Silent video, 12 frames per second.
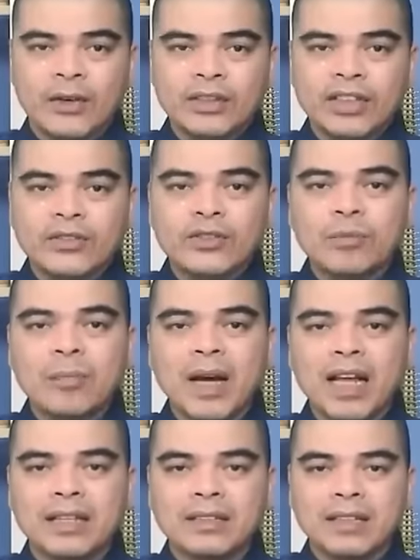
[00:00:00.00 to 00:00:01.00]
nó sẽ giúp
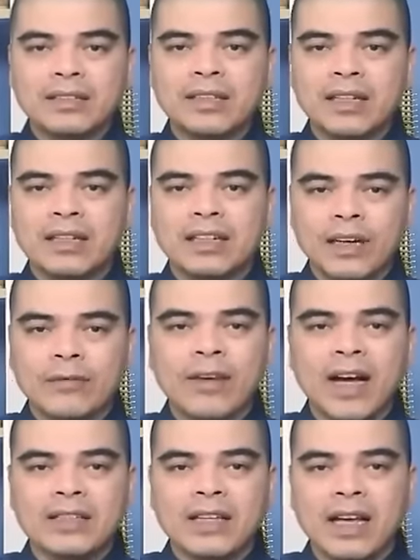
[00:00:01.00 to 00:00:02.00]
bạn dần dần khám
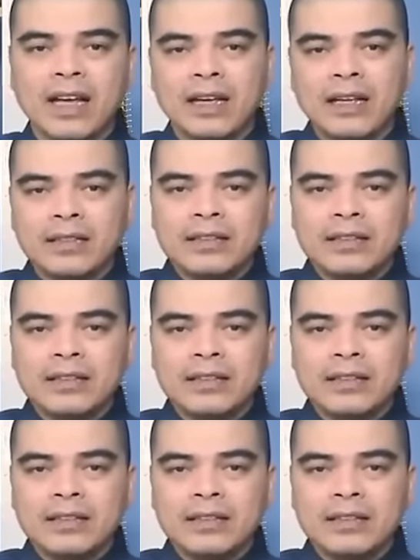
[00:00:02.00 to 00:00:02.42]
phá ra